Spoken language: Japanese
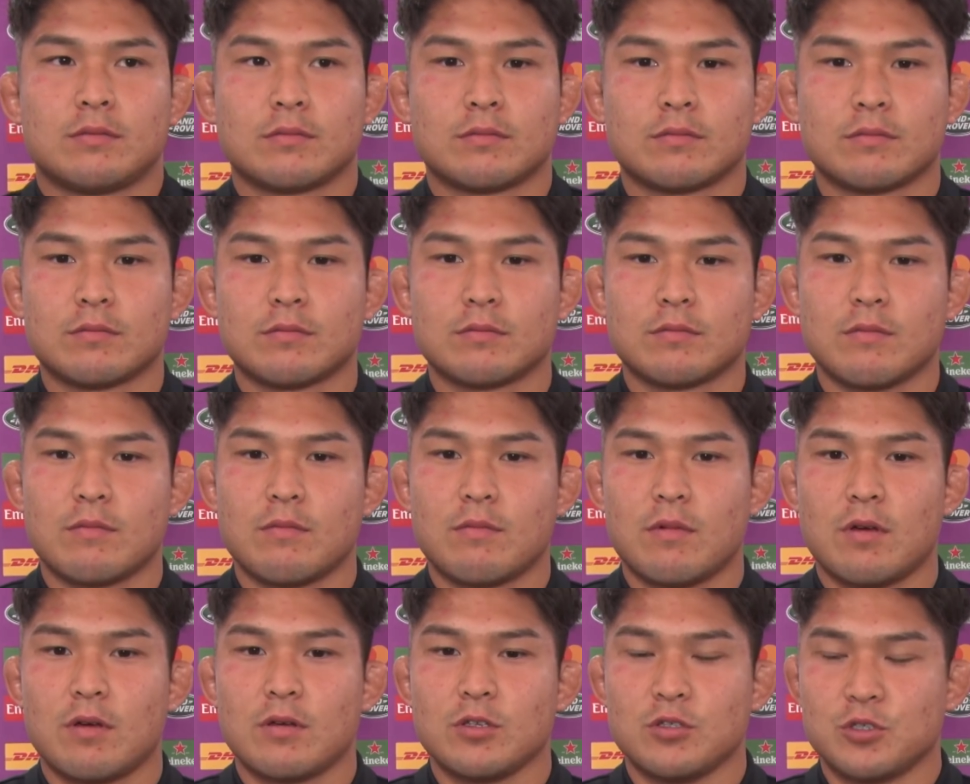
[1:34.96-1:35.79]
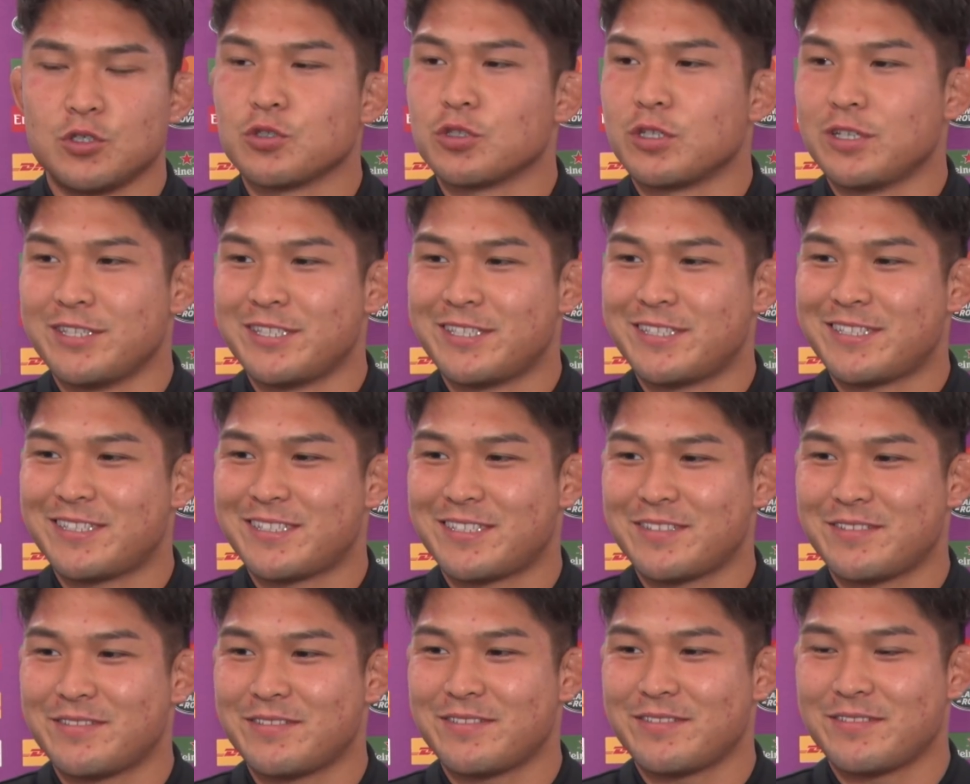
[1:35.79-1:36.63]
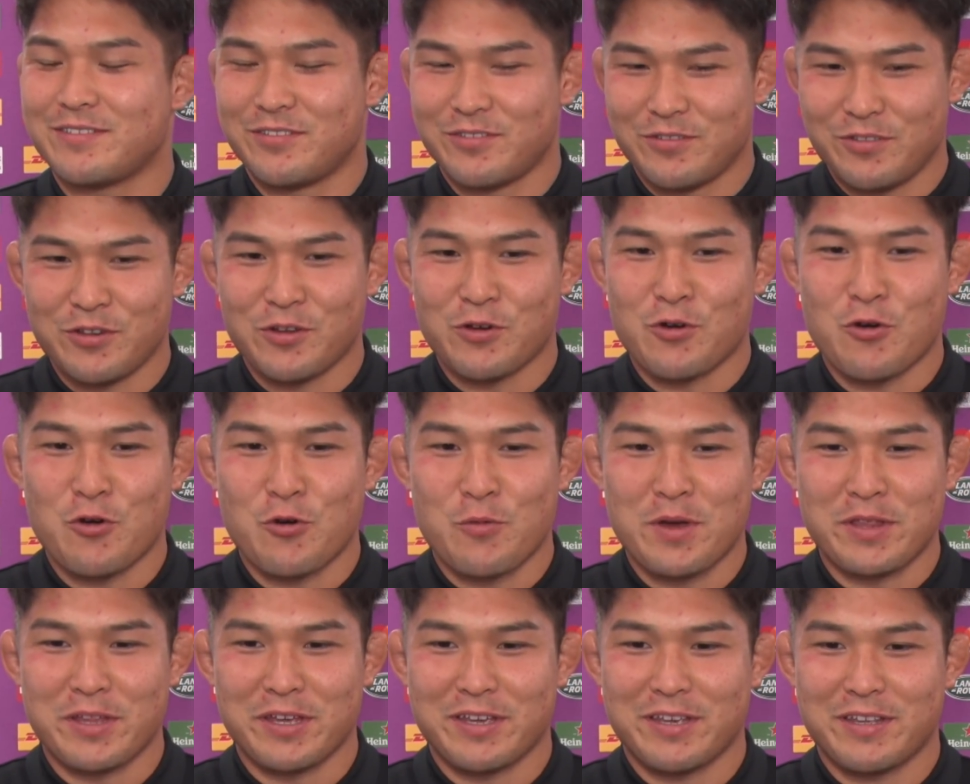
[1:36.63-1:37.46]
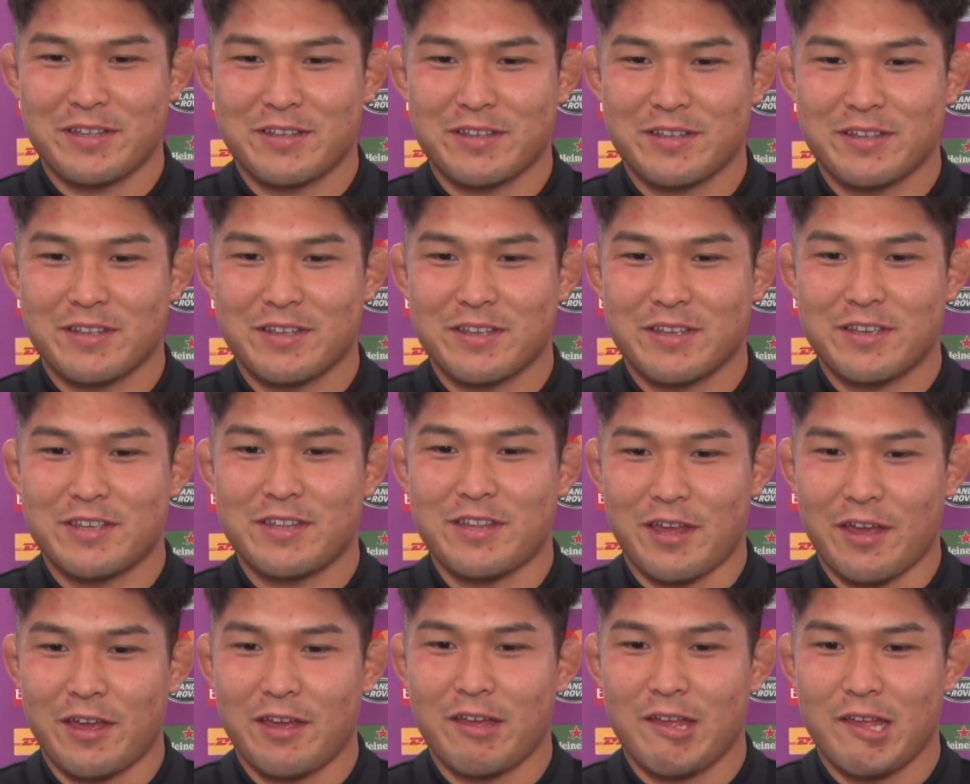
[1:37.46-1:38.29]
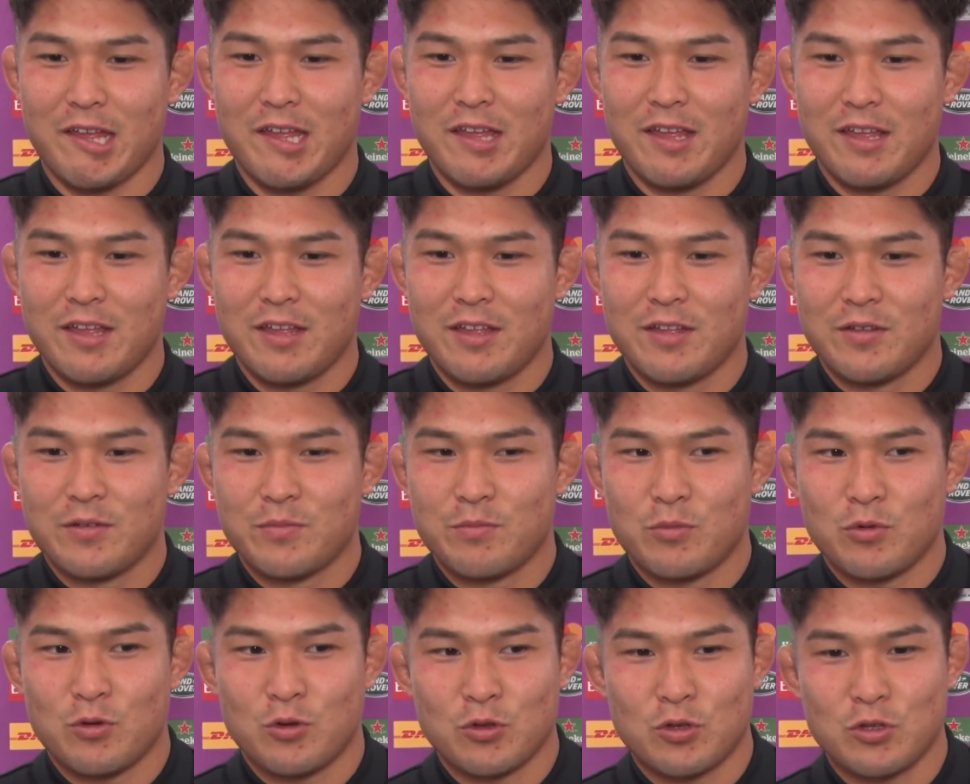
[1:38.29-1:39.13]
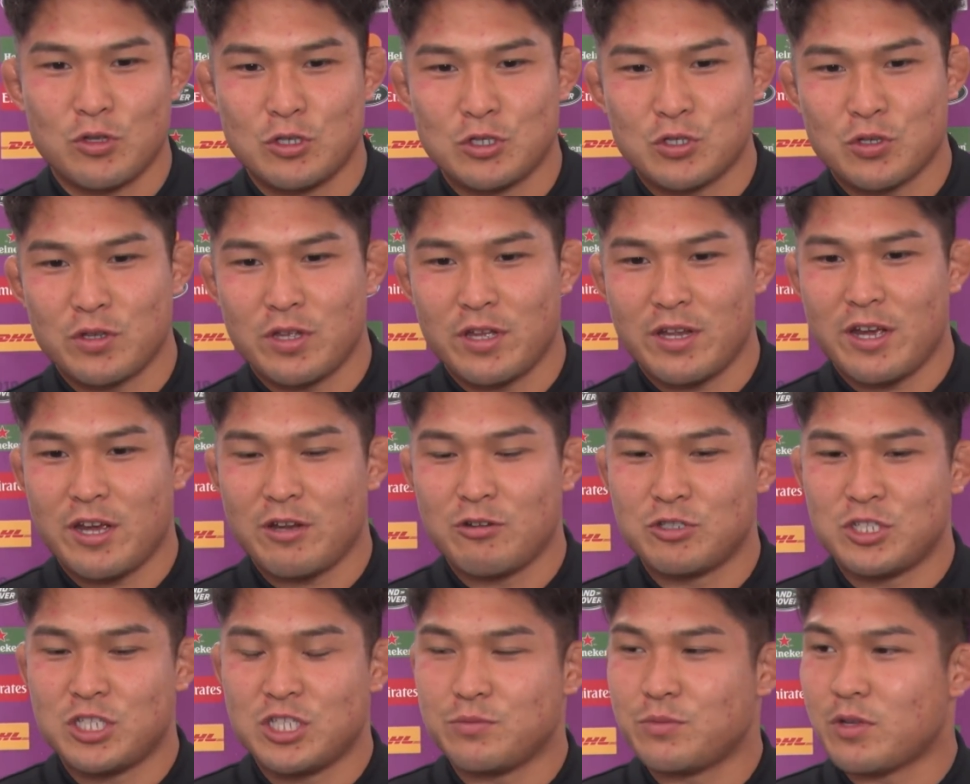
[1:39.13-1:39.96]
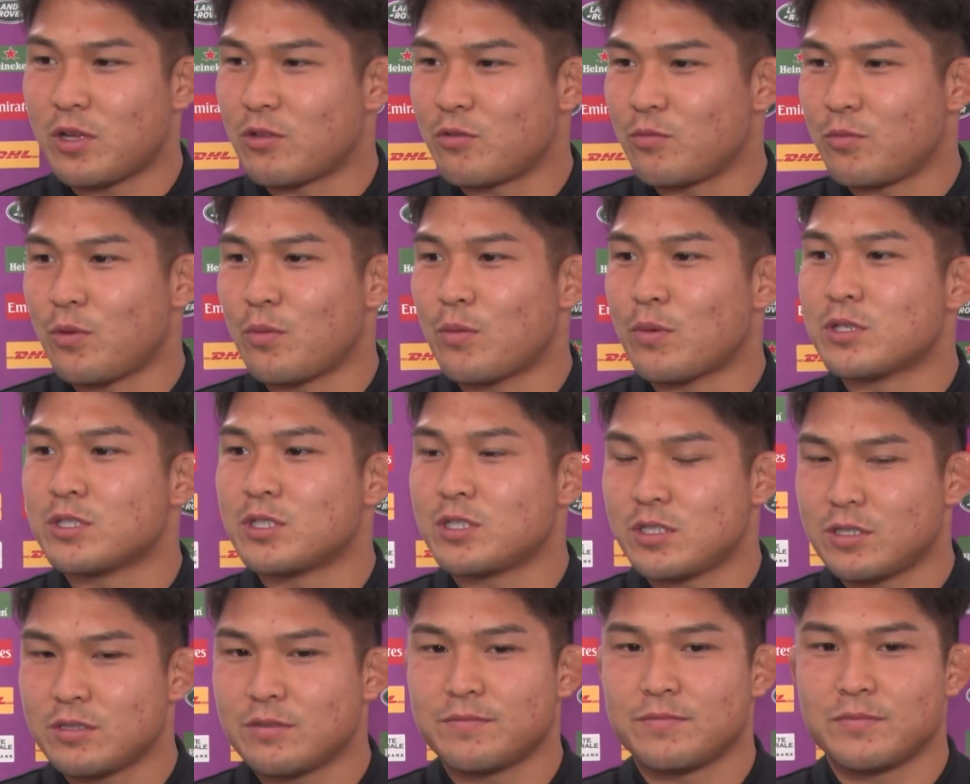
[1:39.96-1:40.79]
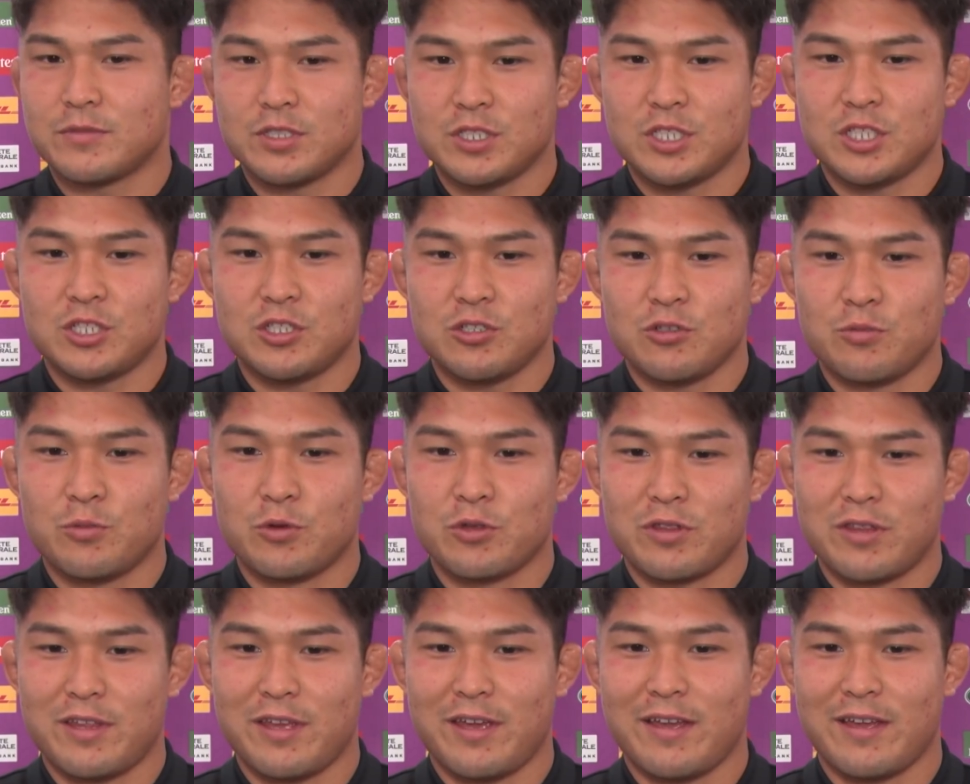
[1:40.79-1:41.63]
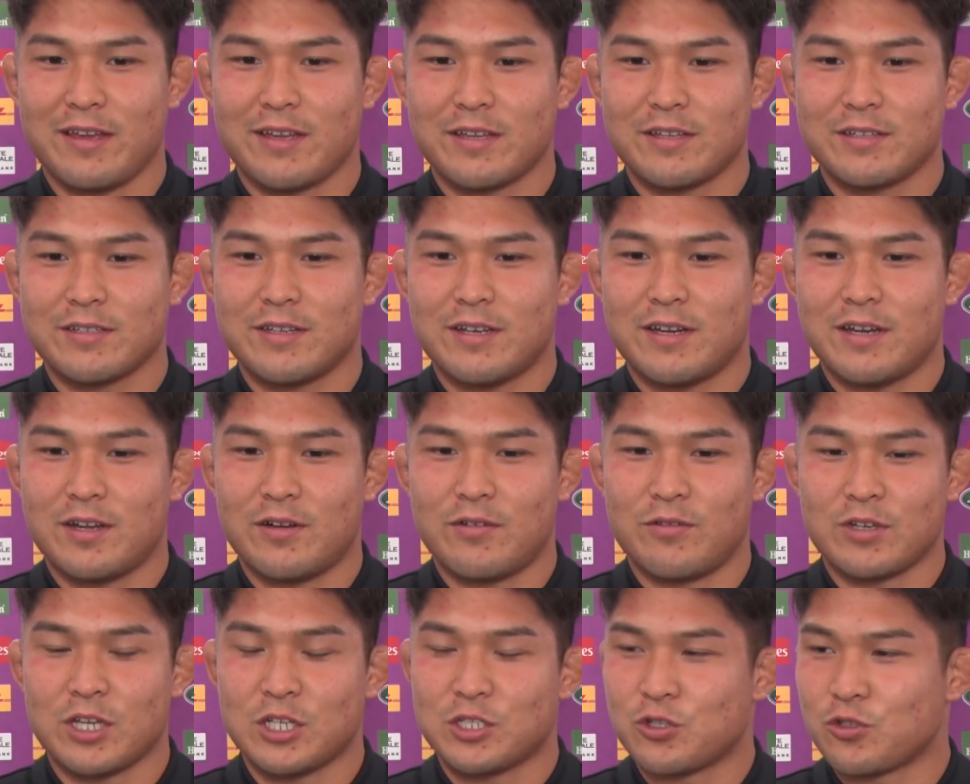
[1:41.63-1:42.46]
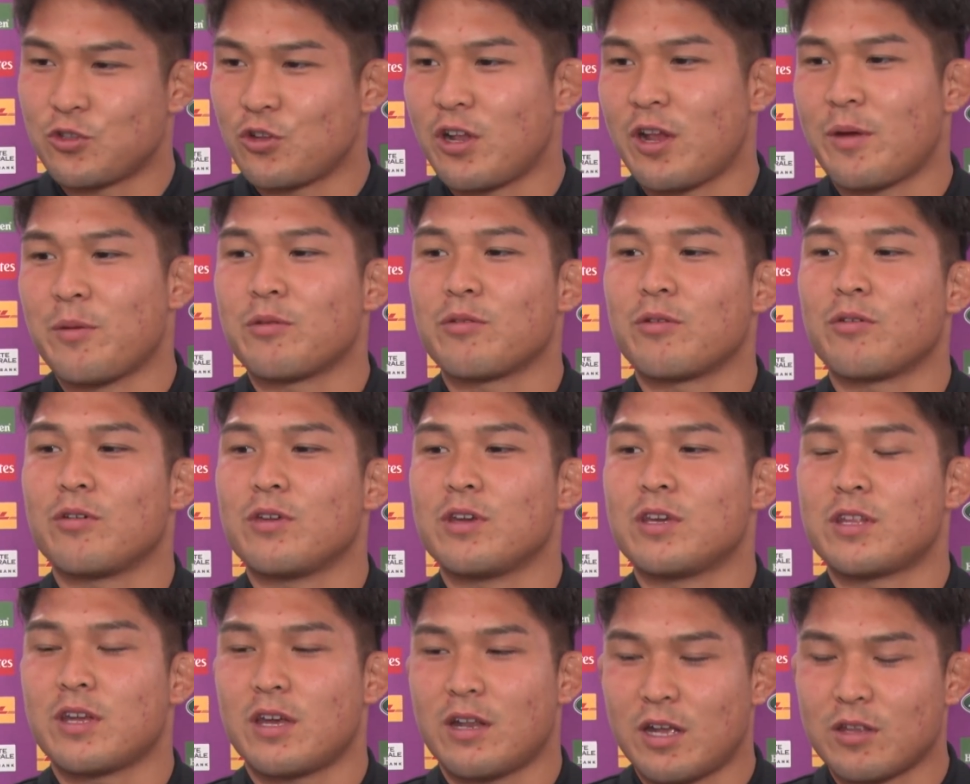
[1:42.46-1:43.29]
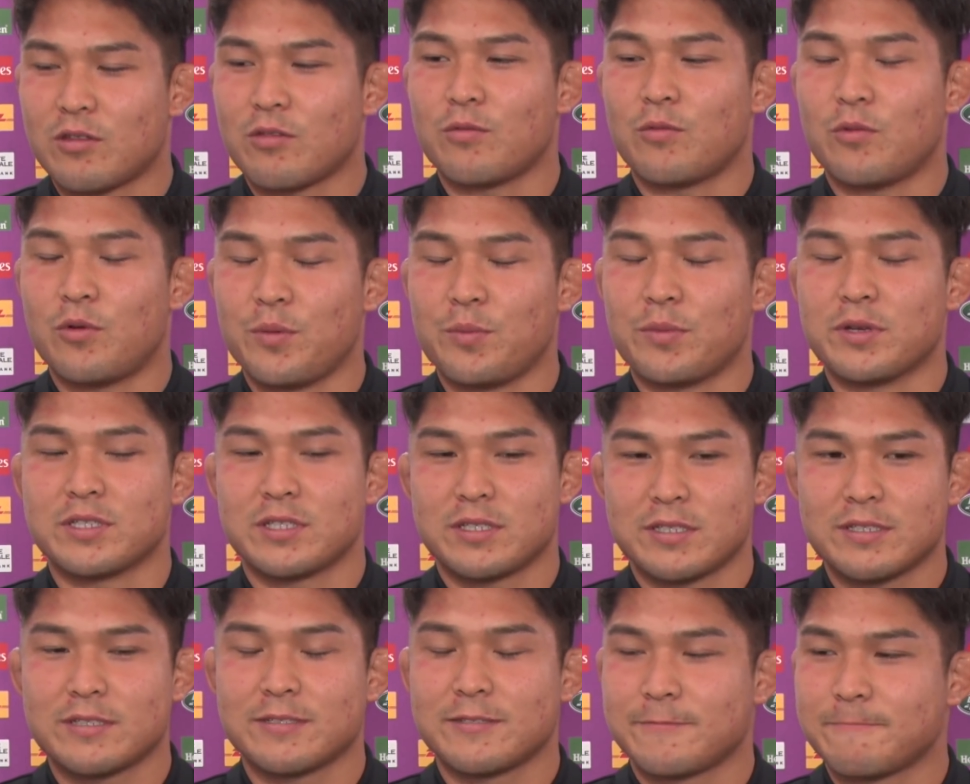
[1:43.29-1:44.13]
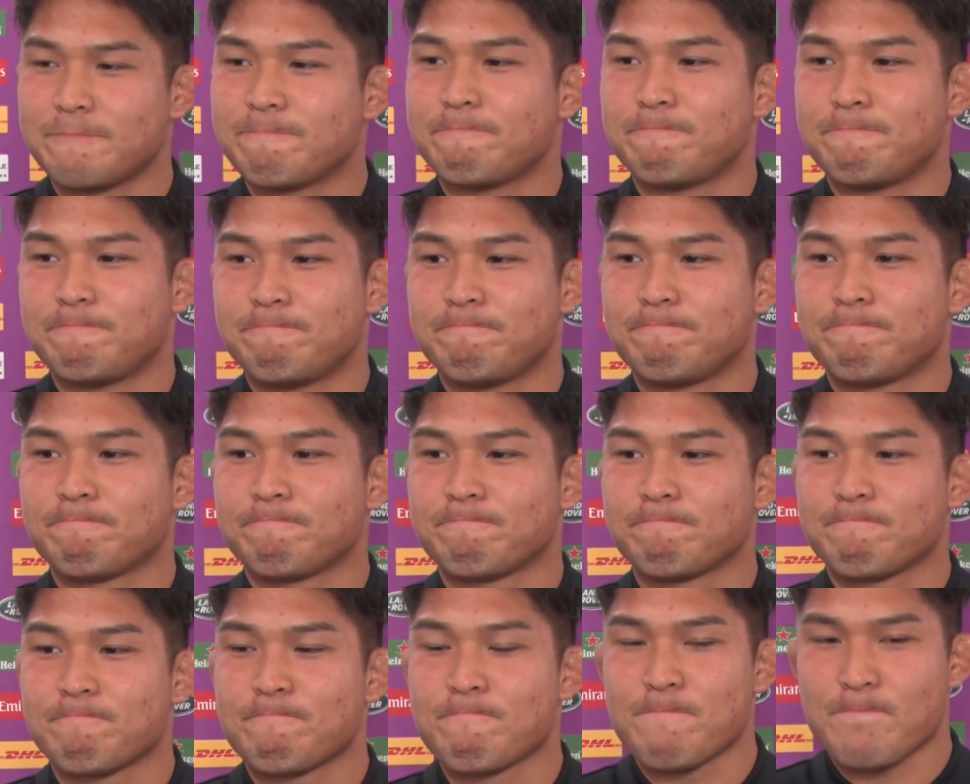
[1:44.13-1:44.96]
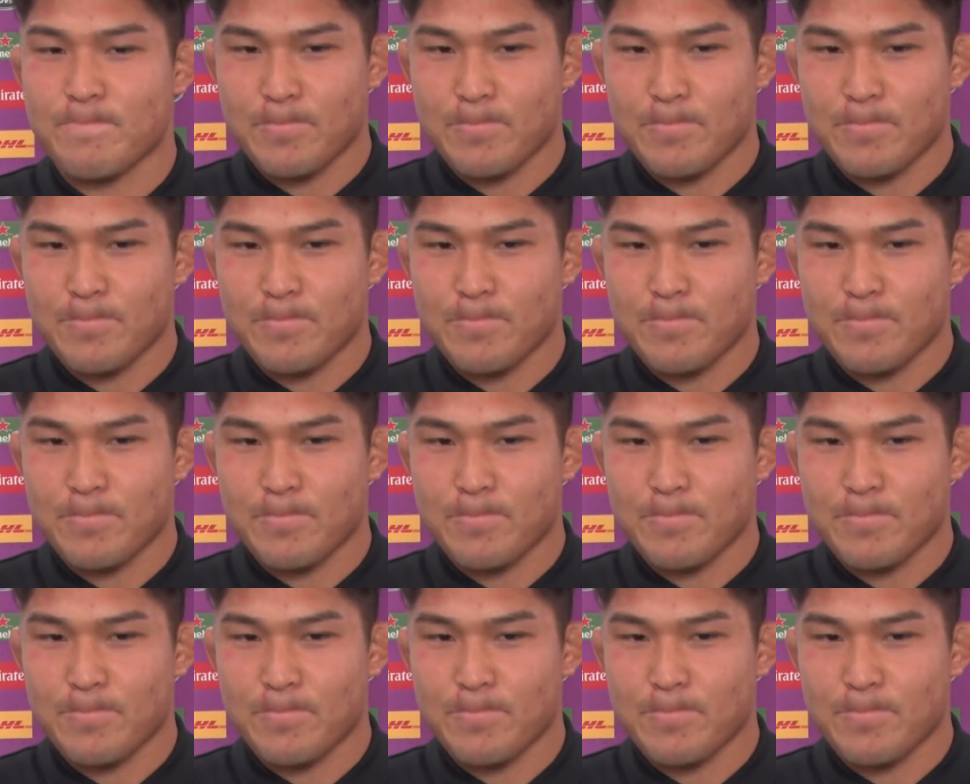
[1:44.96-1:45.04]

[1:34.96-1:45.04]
さい優勝です、本当にここまで来て、本当に優勝を狙えるチームだと思いますし、自信を持ってあの決勝トーナメント行きたいなと思います。ありがと